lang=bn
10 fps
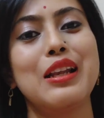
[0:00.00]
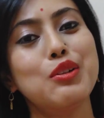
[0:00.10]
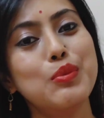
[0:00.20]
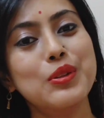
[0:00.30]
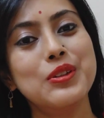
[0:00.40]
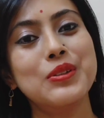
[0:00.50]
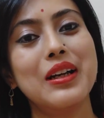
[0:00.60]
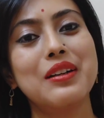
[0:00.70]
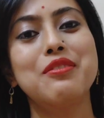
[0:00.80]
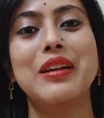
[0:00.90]
হ্যালো
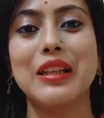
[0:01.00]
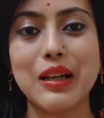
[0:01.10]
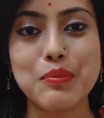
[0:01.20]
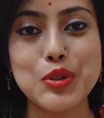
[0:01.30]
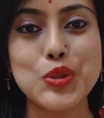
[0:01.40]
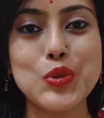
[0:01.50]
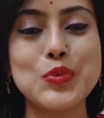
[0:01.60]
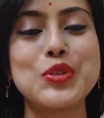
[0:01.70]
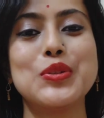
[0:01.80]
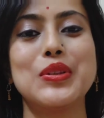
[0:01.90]
বন্ধুরা ওয়েলকাম টু
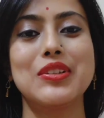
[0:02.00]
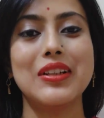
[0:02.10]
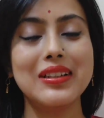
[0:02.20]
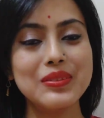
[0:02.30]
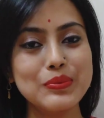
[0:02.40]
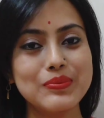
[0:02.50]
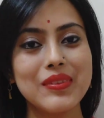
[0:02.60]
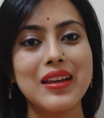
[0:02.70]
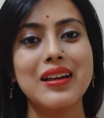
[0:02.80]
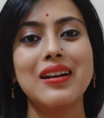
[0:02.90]
রূপসূত্রা
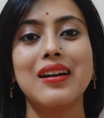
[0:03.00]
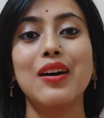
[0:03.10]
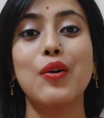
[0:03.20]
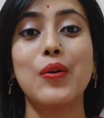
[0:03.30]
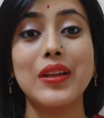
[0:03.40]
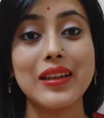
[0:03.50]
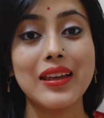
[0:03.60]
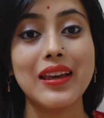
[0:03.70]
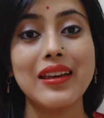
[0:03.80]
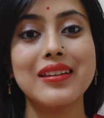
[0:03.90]

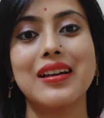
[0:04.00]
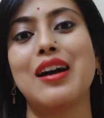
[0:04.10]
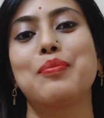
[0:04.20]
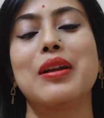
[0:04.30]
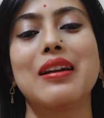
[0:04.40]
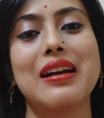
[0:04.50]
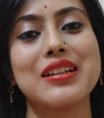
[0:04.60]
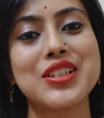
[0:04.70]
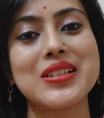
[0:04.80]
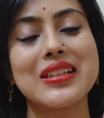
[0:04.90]
অনেকেই আপনারা
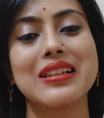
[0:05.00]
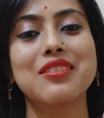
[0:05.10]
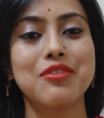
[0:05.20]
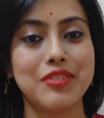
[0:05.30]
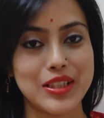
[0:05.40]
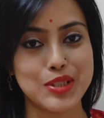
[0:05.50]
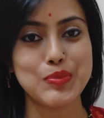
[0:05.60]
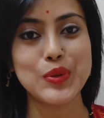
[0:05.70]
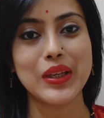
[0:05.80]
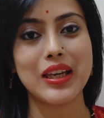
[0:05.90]
আসছেন
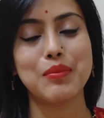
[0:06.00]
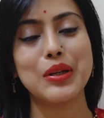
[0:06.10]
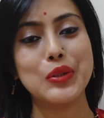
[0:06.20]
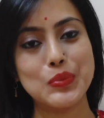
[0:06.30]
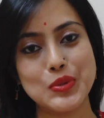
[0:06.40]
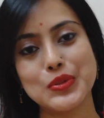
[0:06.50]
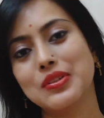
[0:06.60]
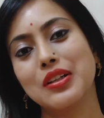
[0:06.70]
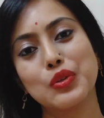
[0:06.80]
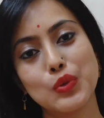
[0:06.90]
ফেসবুকে আমার
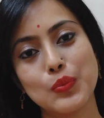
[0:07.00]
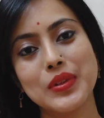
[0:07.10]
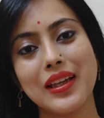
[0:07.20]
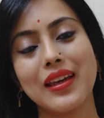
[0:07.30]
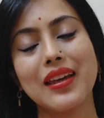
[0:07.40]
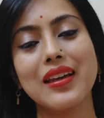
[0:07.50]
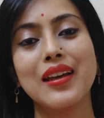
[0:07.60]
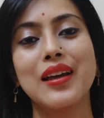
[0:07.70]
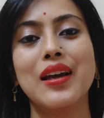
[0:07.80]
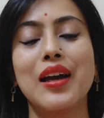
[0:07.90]
রূপসূত্রা গ্রুপ থেকে
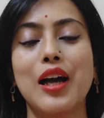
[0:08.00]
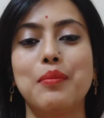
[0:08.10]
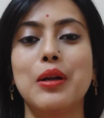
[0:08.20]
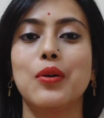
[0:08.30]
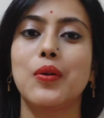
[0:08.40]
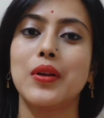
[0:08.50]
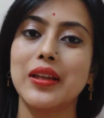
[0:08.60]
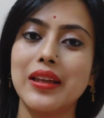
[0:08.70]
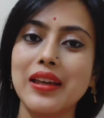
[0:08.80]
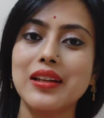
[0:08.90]
আবার
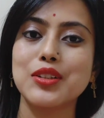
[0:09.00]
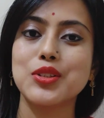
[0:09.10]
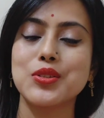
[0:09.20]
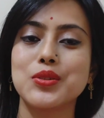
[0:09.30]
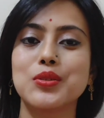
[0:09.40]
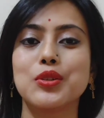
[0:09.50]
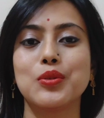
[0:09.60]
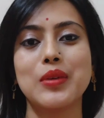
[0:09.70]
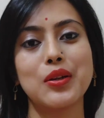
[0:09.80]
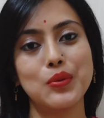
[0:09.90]
অনেকেই আসছো
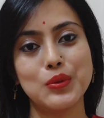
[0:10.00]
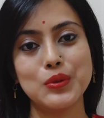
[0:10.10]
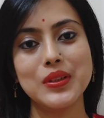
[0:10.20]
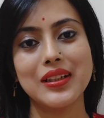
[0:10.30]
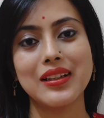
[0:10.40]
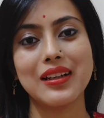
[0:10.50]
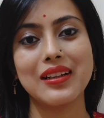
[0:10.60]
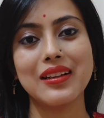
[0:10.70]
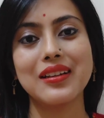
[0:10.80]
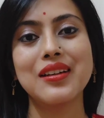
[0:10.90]
তোমরা নতুন
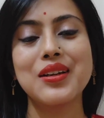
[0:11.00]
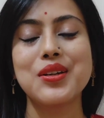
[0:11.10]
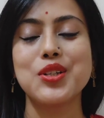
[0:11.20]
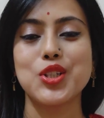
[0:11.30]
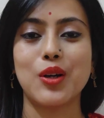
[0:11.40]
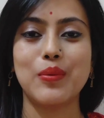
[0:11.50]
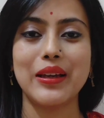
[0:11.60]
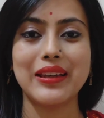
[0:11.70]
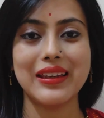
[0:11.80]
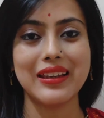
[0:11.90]
এখানে
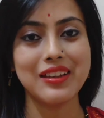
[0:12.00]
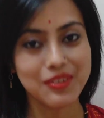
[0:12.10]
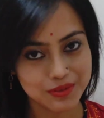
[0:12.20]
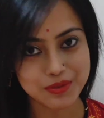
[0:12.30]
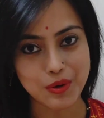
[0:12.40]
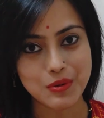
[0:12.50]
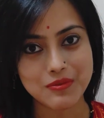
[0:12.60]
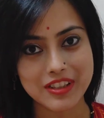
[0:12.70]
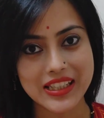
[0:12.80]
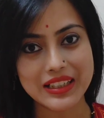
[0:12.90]
সবাইকে
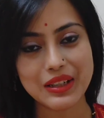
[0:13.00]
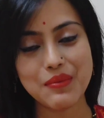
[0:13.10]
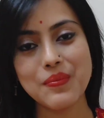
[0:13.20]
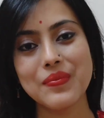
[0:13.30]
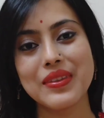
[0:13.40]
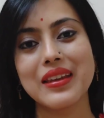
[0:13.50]
ওয়ার্ম ওয়েলকাম